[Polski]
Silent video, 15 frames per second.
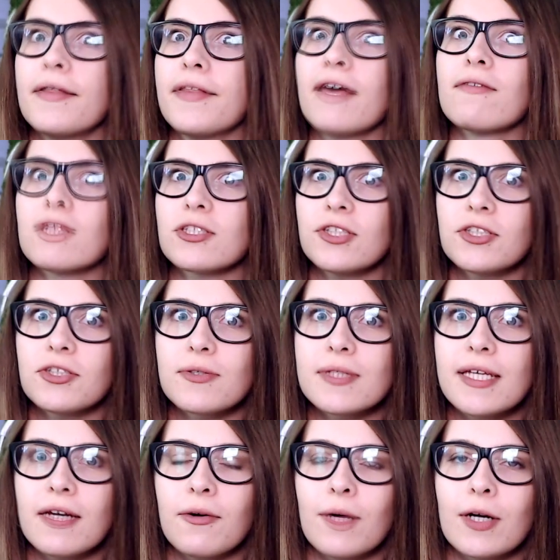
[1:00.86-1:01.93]
E, najważniejszą
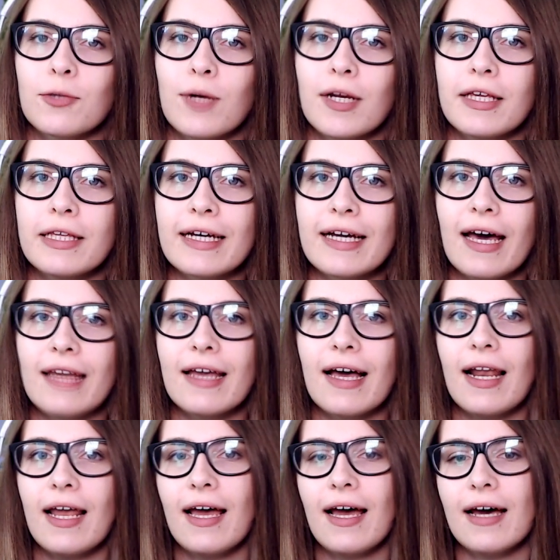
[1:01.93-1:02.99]
serią aktualnie na
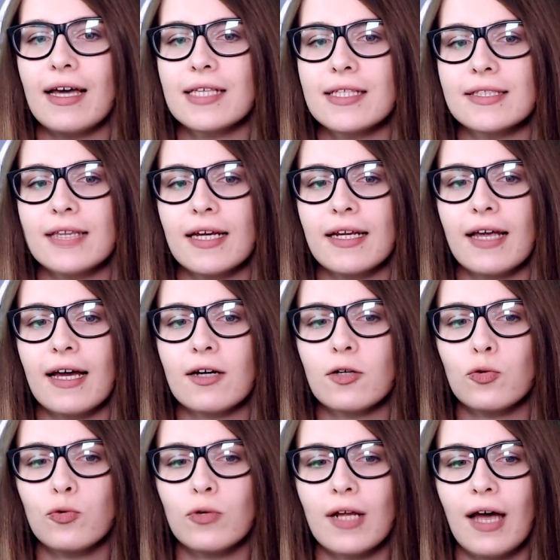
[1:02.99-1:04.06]
kanale, a jest seria,
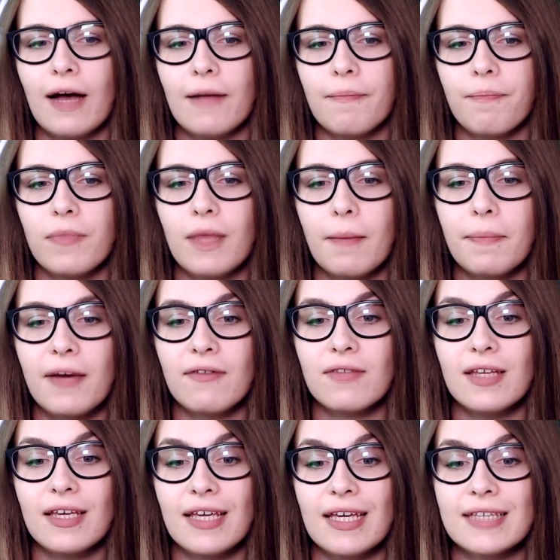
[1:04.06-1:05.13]
która
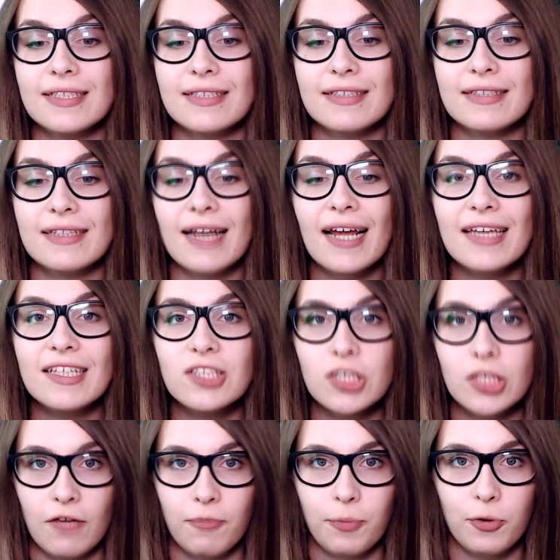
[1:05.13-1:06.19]
naprawdę jest
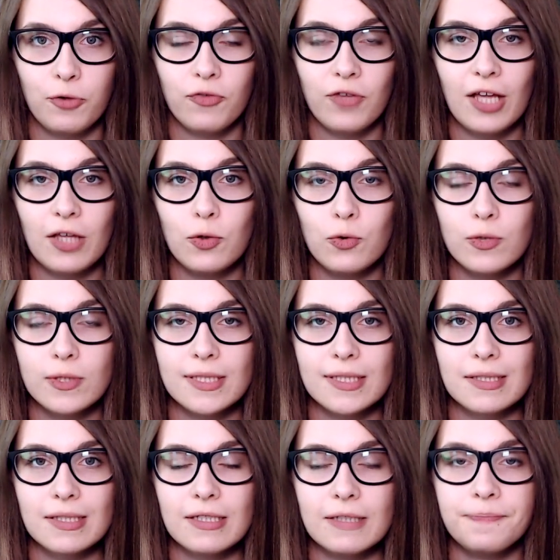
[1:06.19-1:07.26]
tragiczna w porównaniu
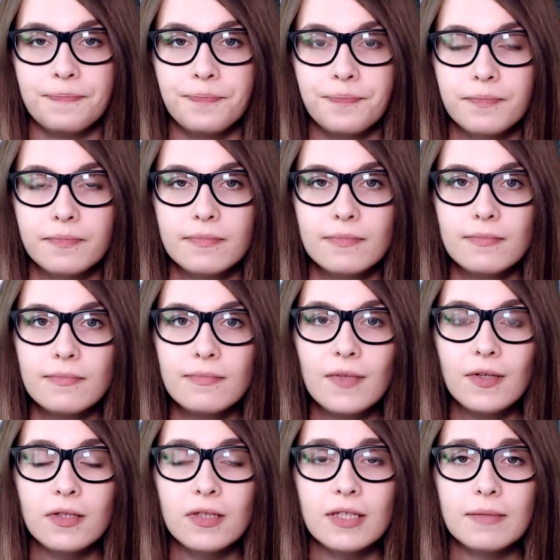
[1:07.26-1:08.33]
z
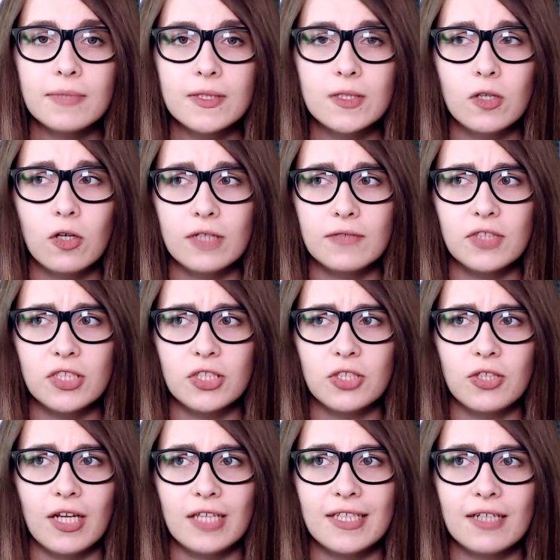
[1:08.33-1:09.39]
tym, co jest w
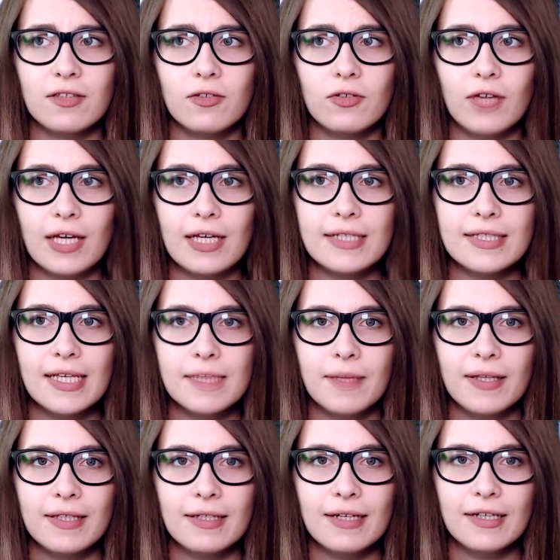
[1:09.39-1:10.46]
dziesięcioleciach, no to jaki sens
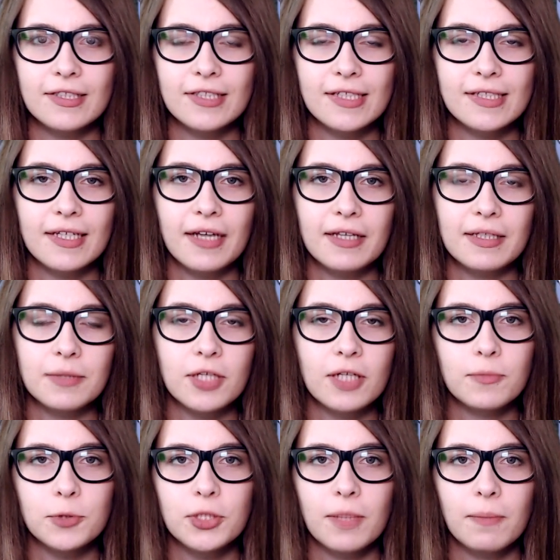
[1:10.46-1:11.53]
ma ta tragiczna seria, jak na przykład
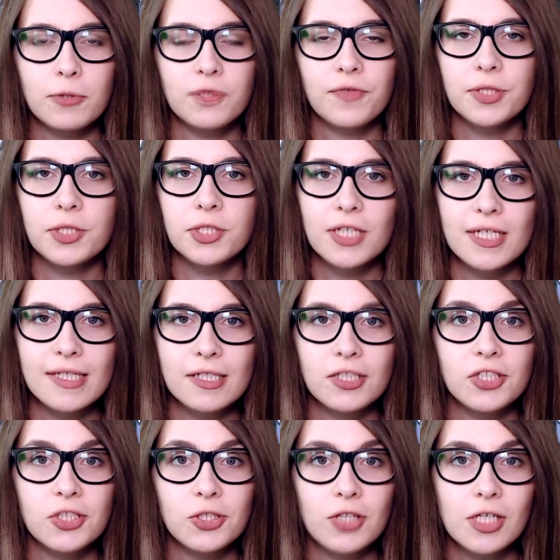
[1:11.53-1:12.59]
można poświęcić czas na
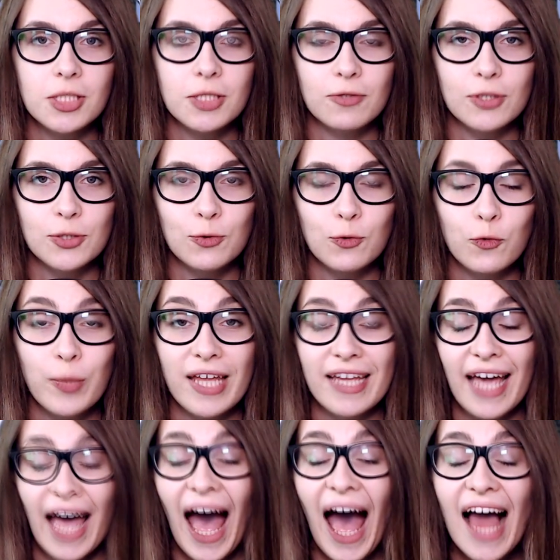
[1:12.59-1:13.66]
dziesięciolecia, które są lubiane.
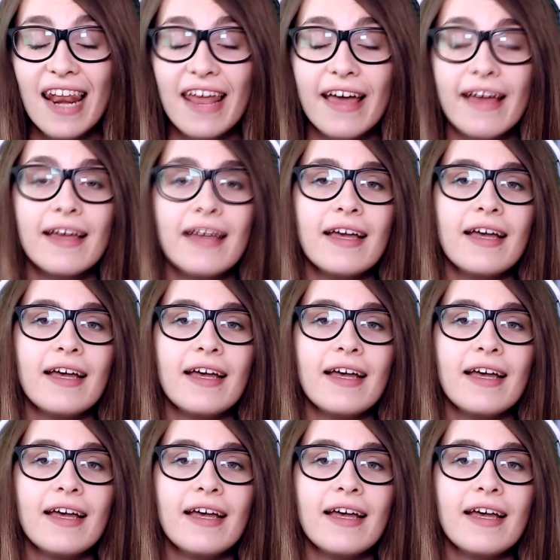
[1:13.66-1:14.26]
Ale...